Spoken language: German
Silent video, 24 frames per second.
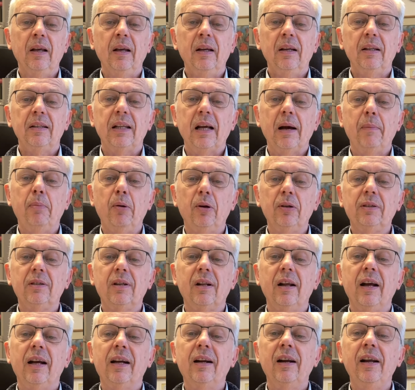Der Apostel
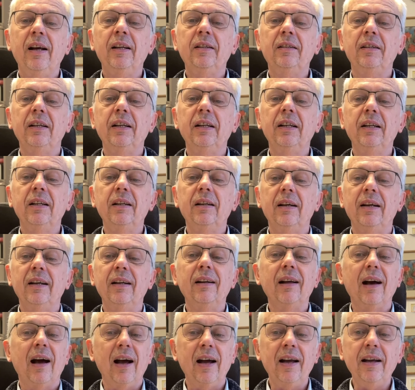erklärt ihnen
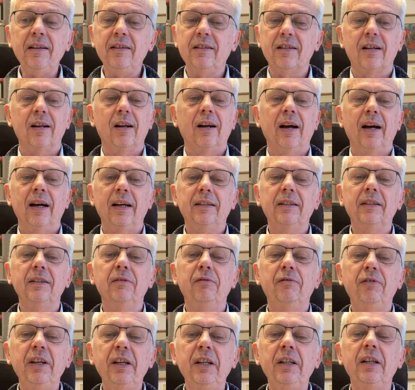in
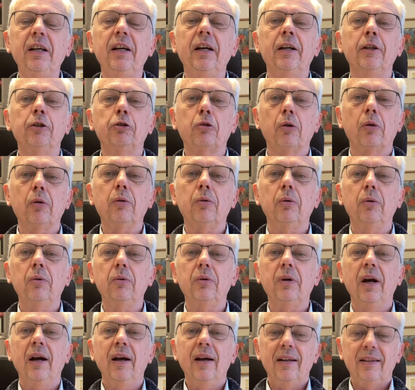Einzelheiten, wie die
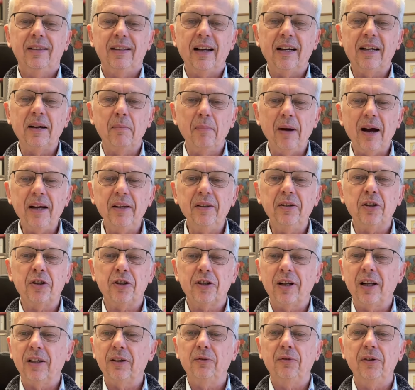Entrückung der Gemeinde
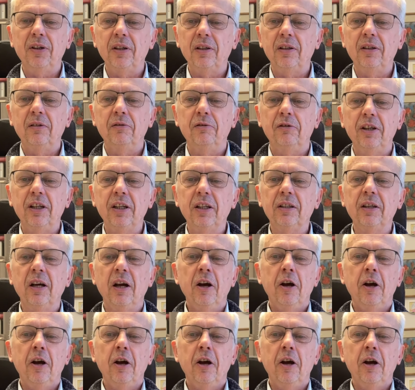stattfinden wird